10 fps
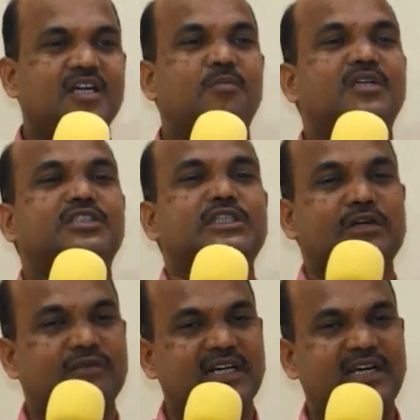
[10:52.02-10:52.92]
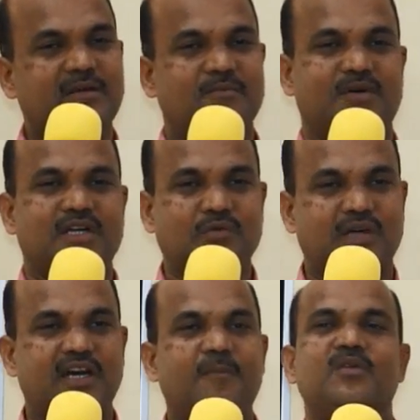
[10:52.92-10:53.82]

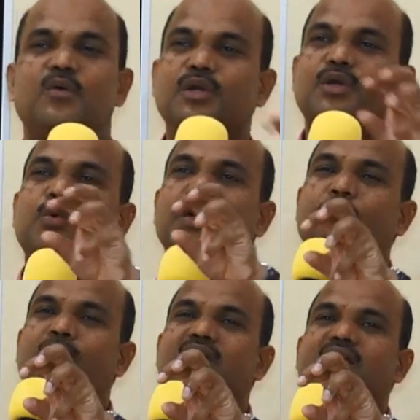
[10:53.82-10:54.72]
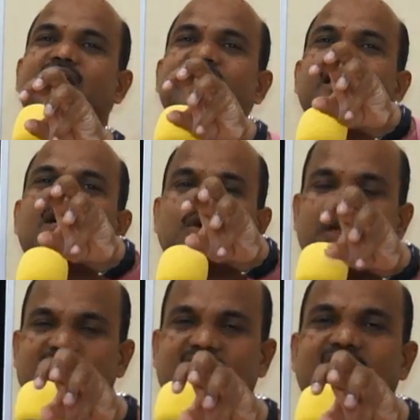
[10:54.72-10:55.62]
உபத்திரவப்படுவாய் ஒரு குறிப்பிட்ட
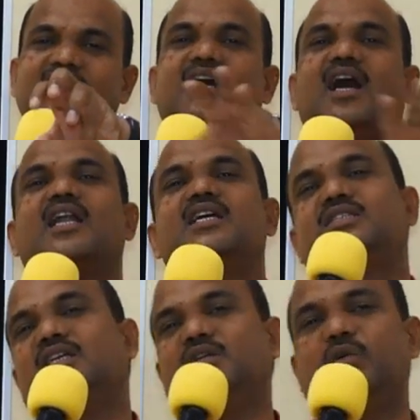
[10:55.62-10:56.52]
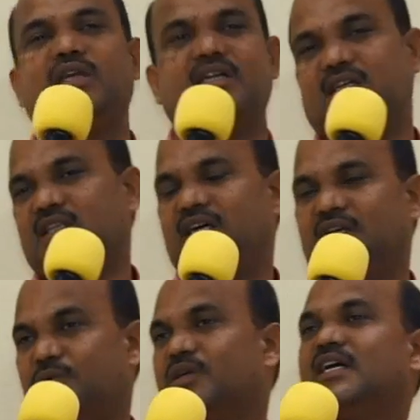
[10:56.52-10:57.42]
குறித்த காலத்தை
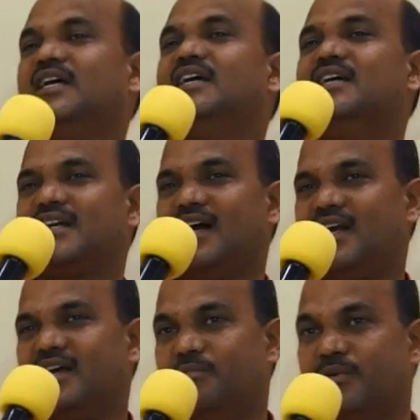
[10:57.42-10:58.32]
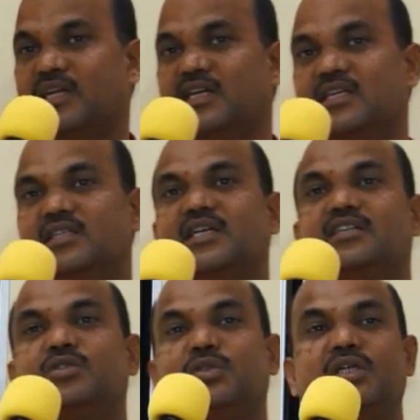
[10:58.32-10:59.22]
குறிக்கிறதாய் கூட காணப்படுகிறது
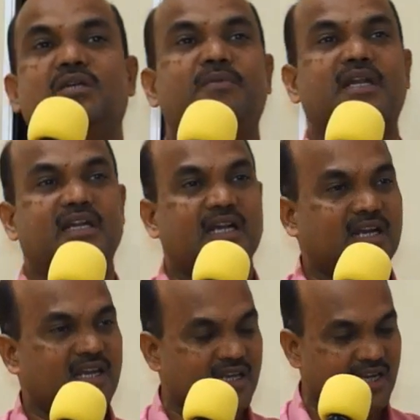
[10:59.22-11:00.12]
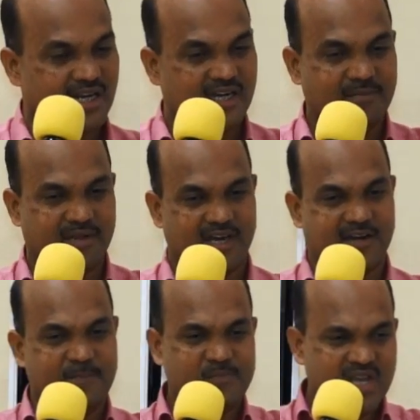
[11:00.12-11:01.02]
கர்த்தருடைய பிள்ளைகளாகிய நீங்களும்
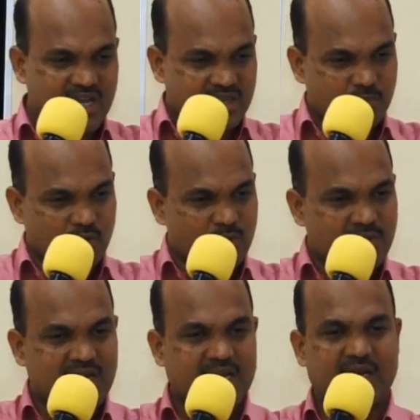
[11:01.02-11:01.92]
நானும் இந்த பூமியில